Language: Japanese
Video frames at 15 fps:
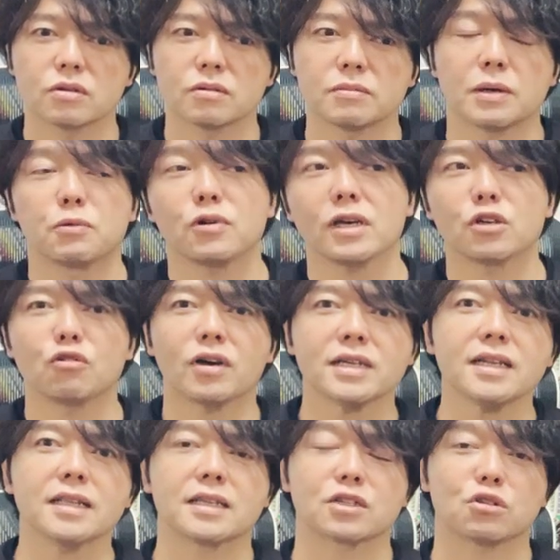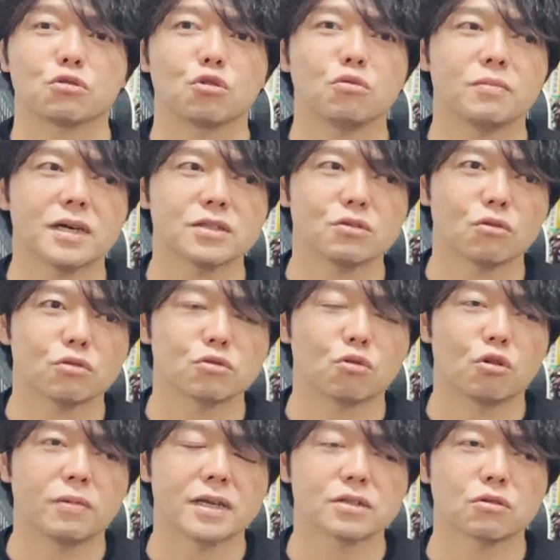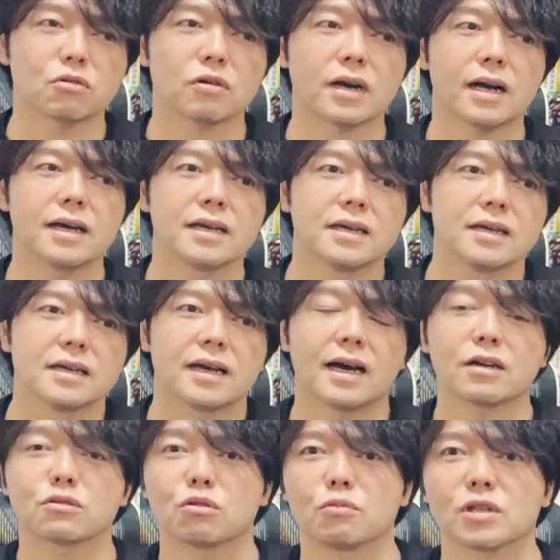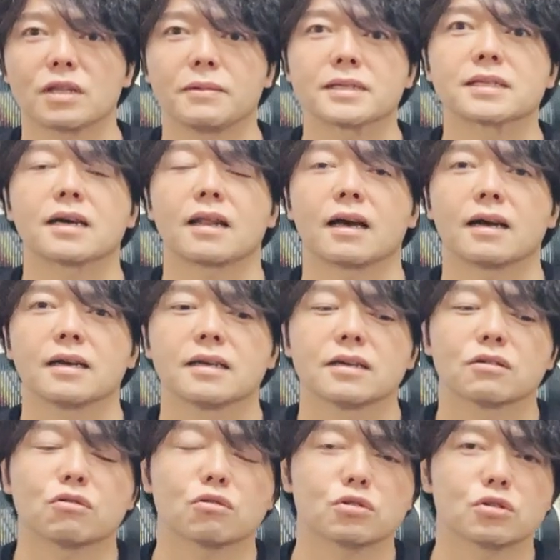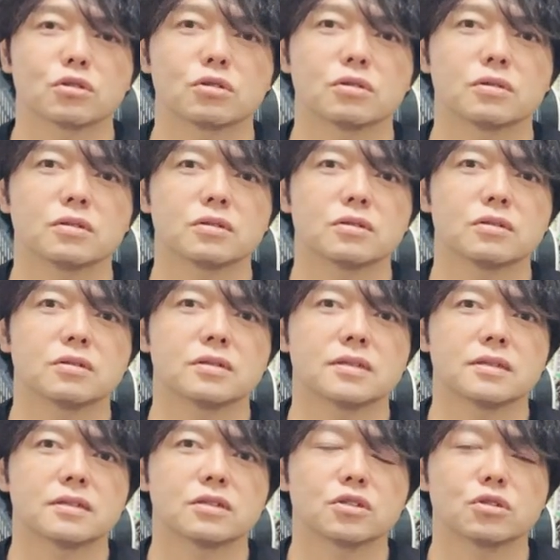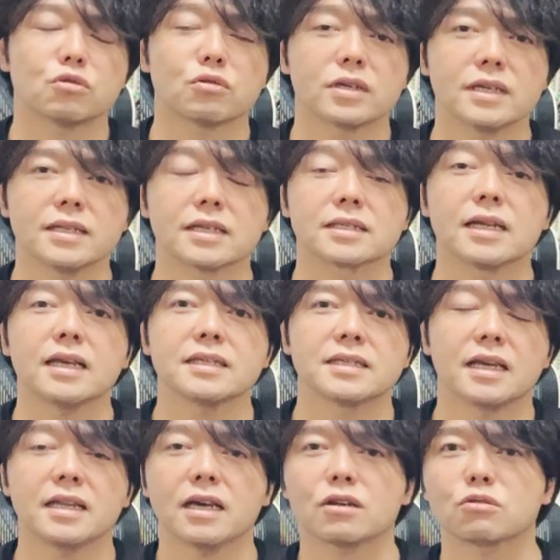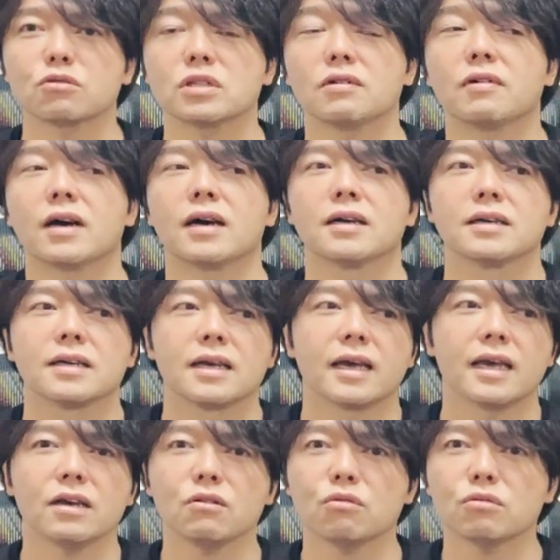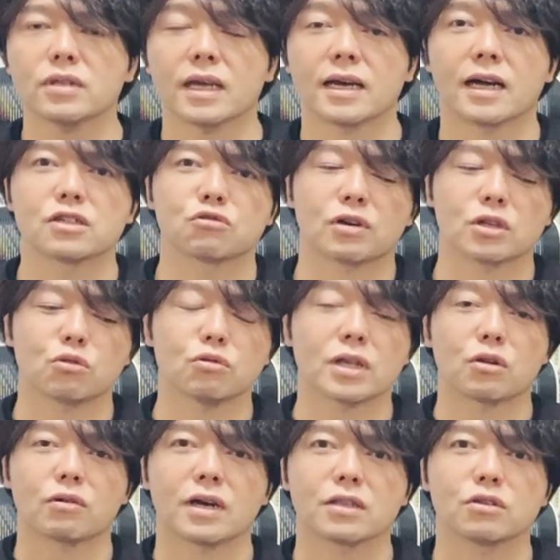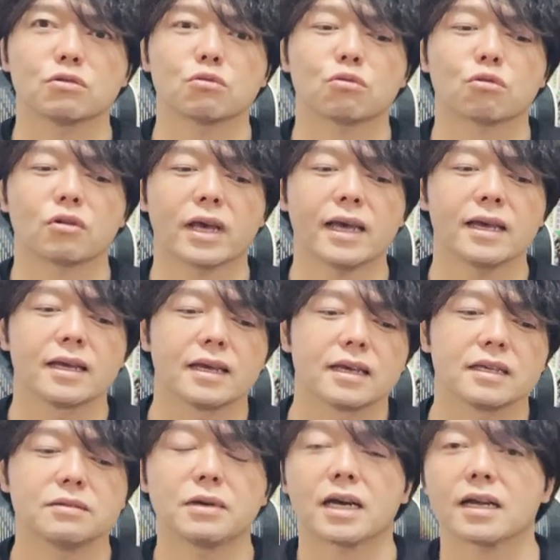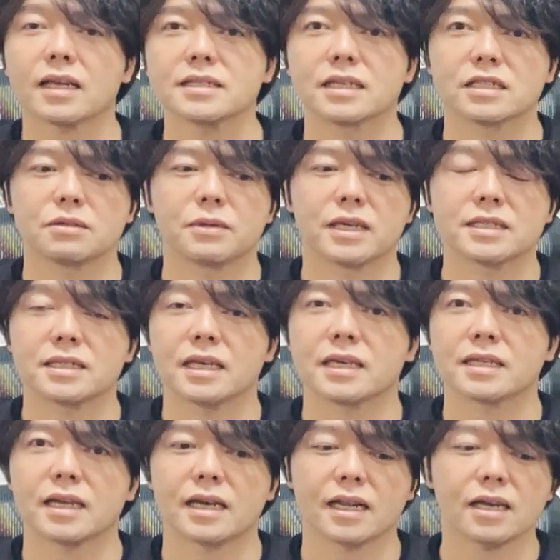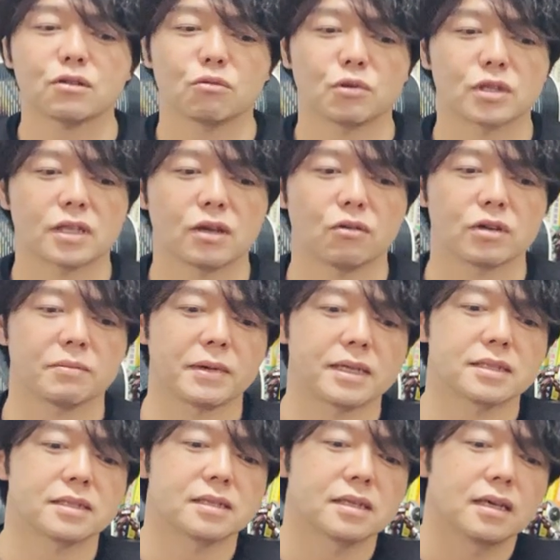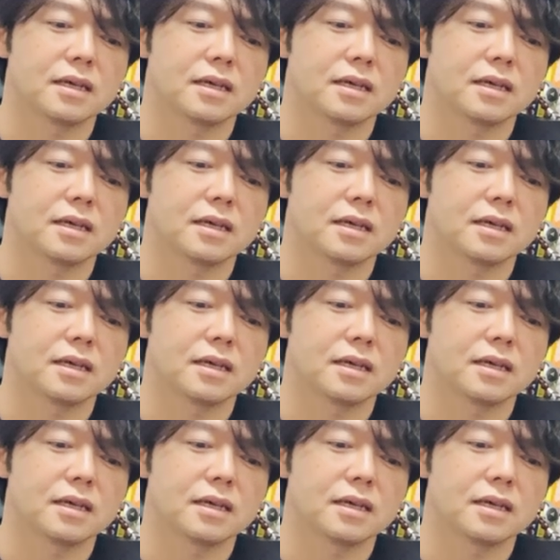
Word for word: まあ僕は弱気なんですけど、4番底、5番底があると思ってますから、この直近ですね、戦略としては変更点があるのかどうなのかっていうところをね、今から説明していきたいなと思っております。